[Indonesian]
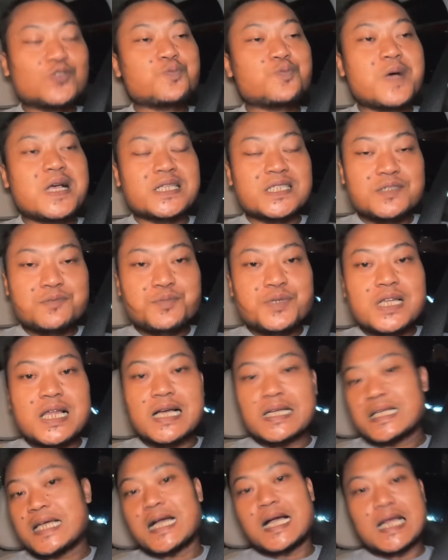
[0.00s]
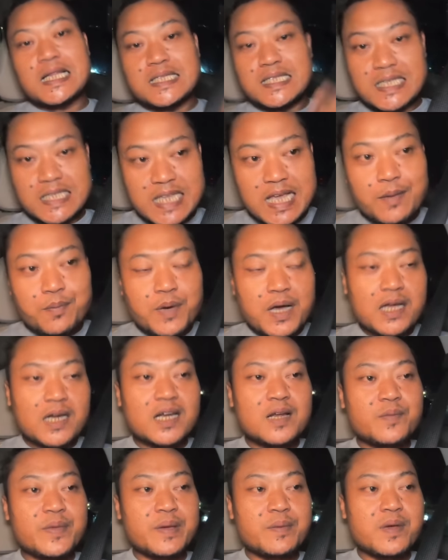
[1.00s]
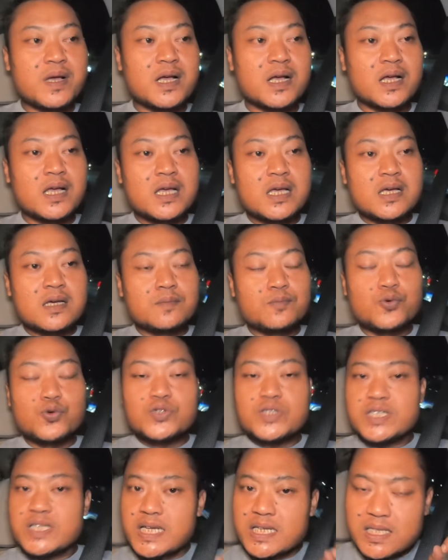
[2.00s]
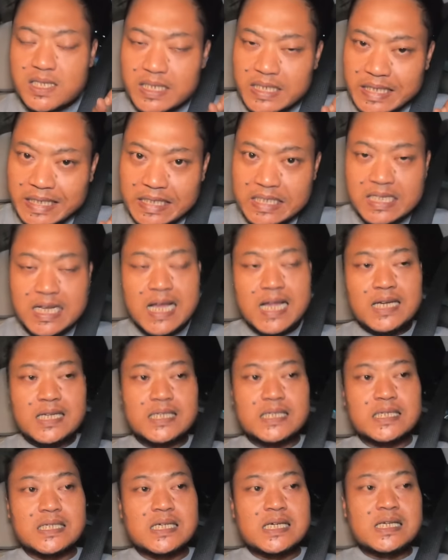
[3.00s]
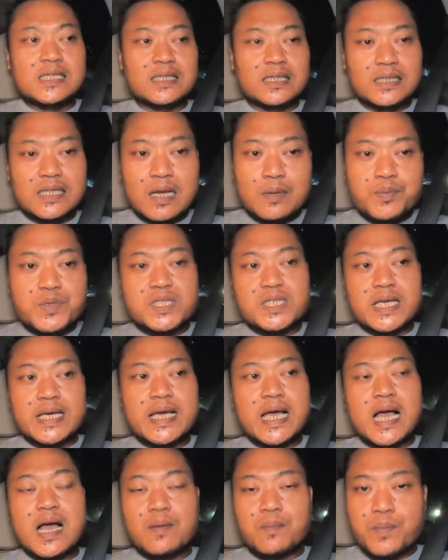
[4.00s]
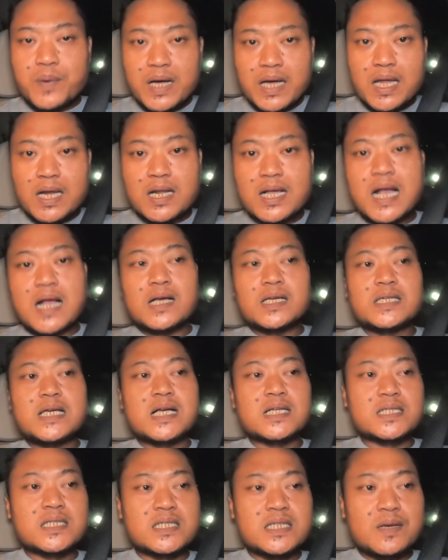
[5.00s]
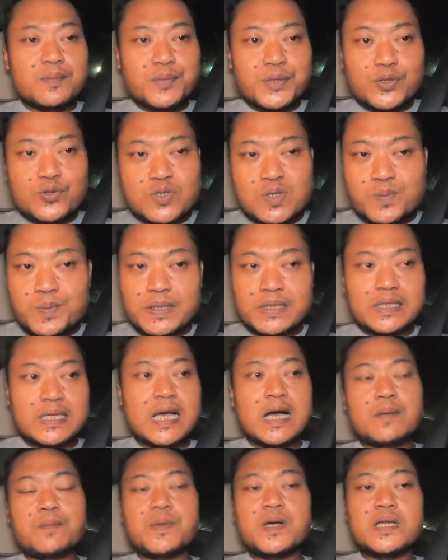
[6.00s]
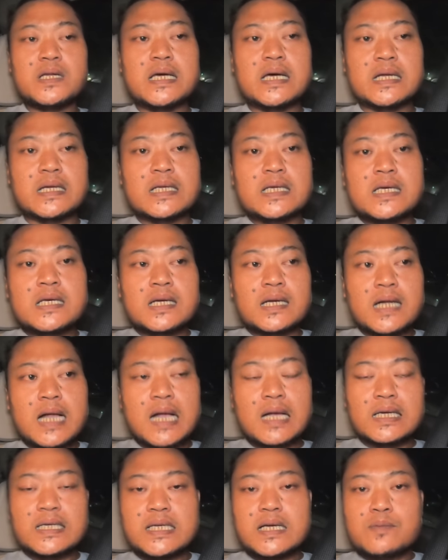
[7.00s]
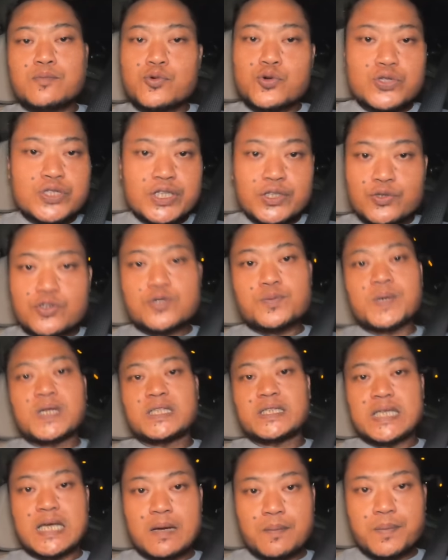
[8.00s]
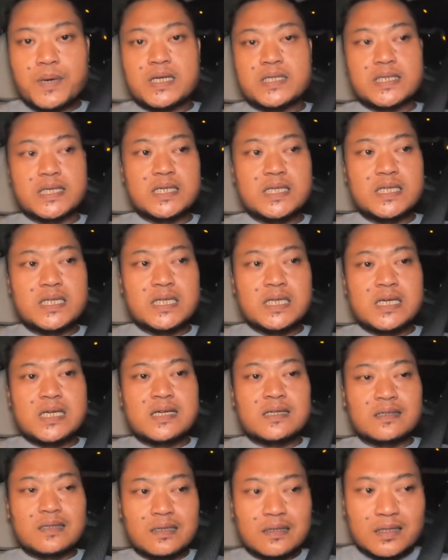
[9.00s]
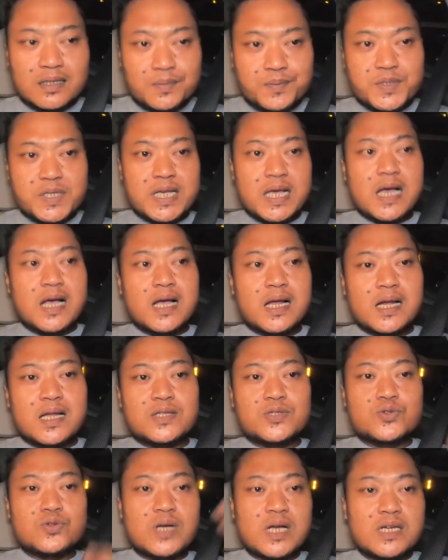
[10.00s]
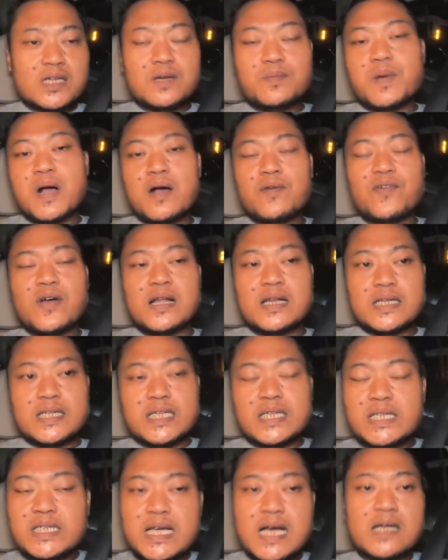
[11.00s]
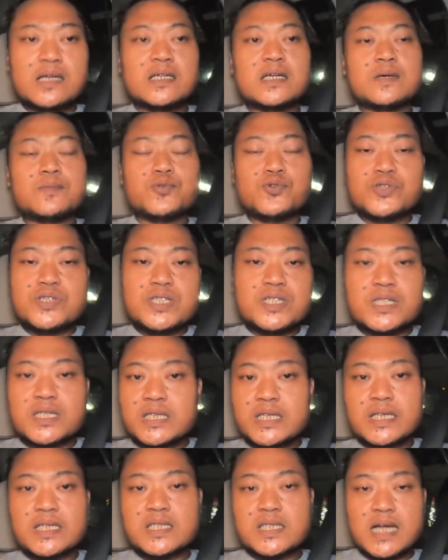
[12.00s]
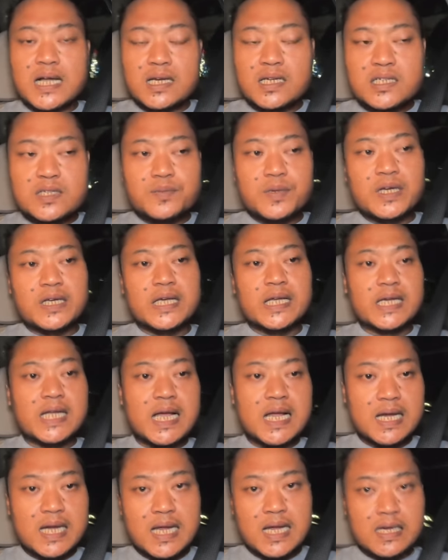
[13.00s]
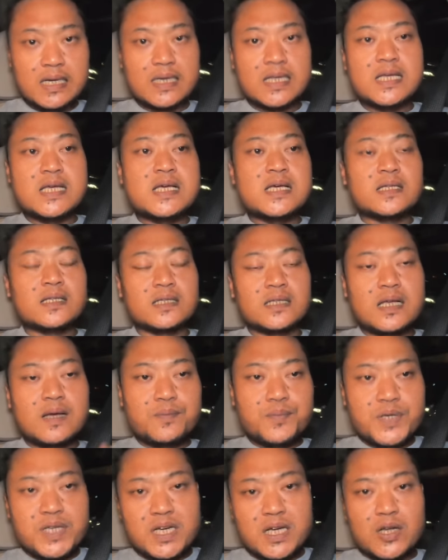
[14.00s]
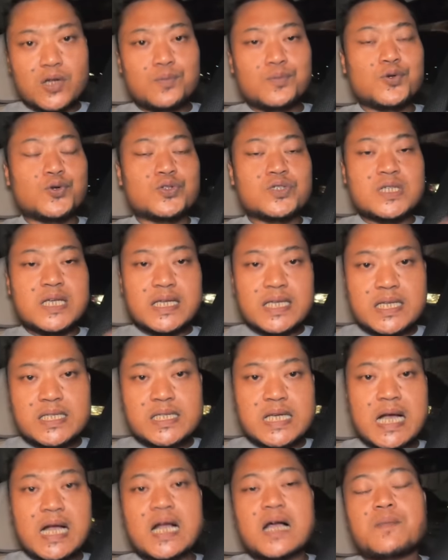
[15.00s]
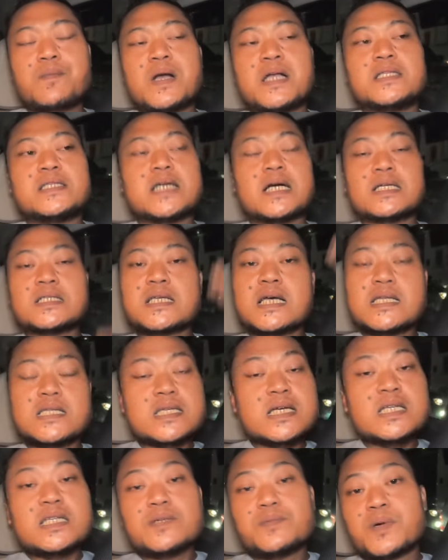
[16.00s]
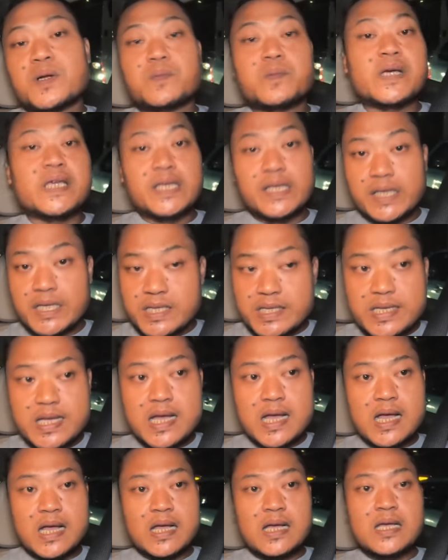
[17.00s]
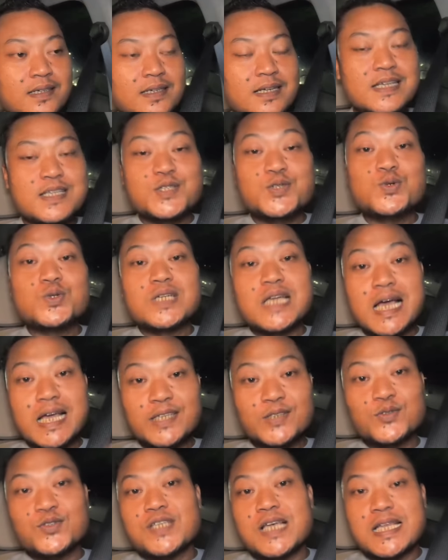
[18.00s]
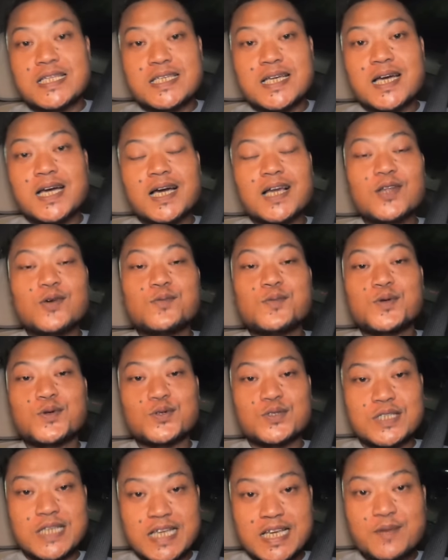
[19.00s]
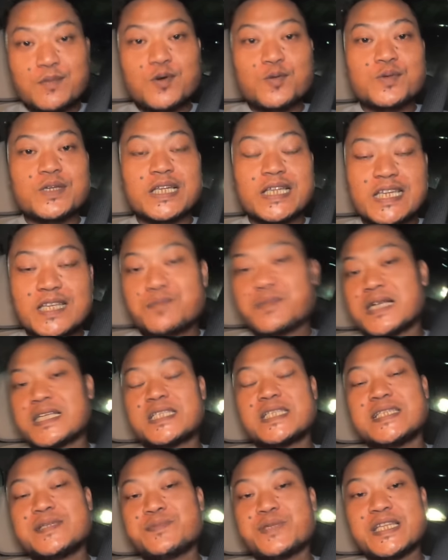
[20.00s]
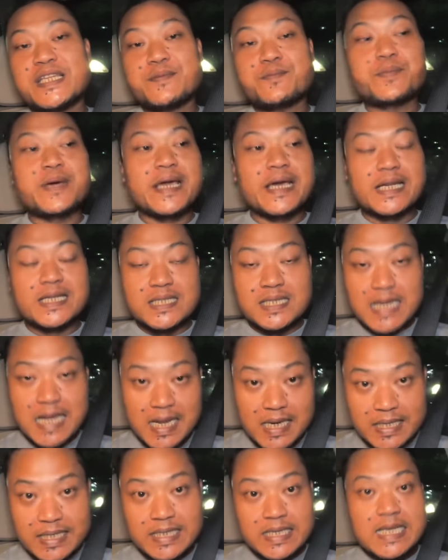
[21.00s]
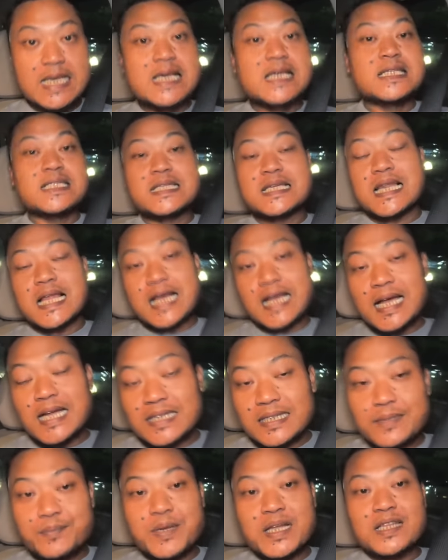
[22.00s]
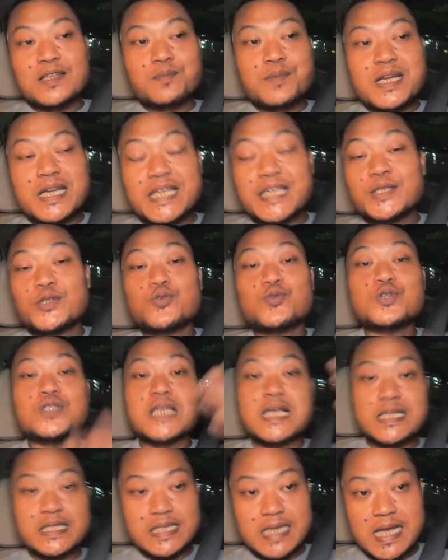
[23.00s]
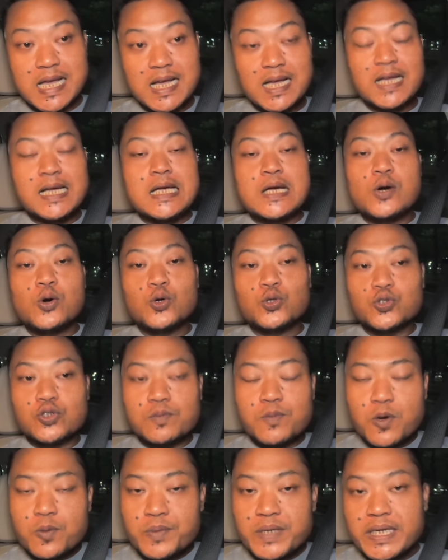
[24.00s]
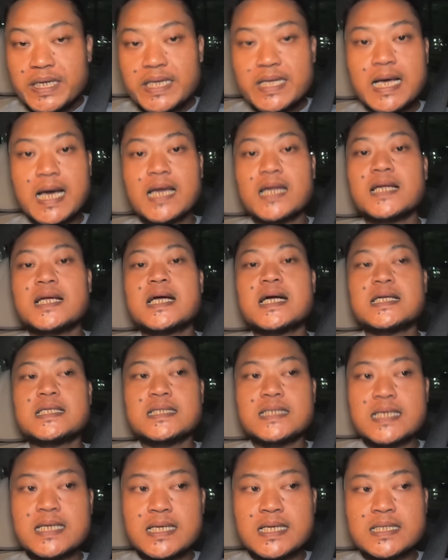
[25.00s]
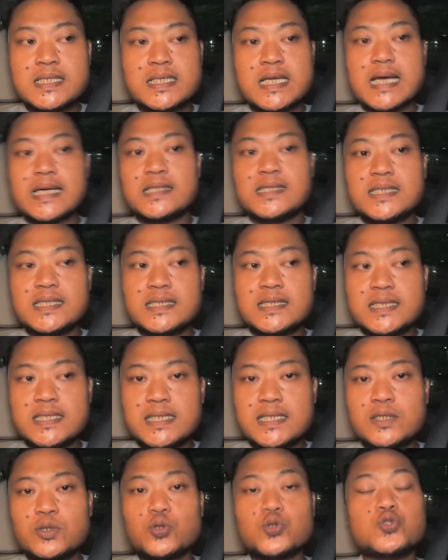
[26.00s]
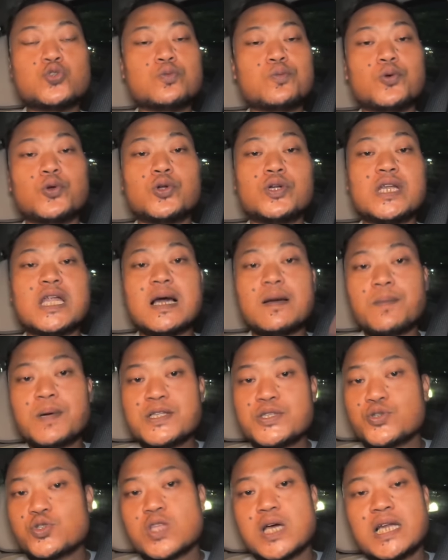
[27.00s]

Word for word: itu pasti bilangnya akan senyap karena memang bunyinya sedikit sekali tetapi saya hafal kaki yang senyap itu seperti apa dan kaki yang bunyi itu seperti apa jadi tetap saya akan ajukan ke Pak Avandi ini ada bunyi sedikit sekali di bagian kanan tetapi kalau menurut saya jangka panjang saja diperbaikinya sudah itu saja kalau menurut saya mobil ini masih minim PR sekali silahkan teman-teman hitung saja untuk mobil ini harganya jadi di 78.500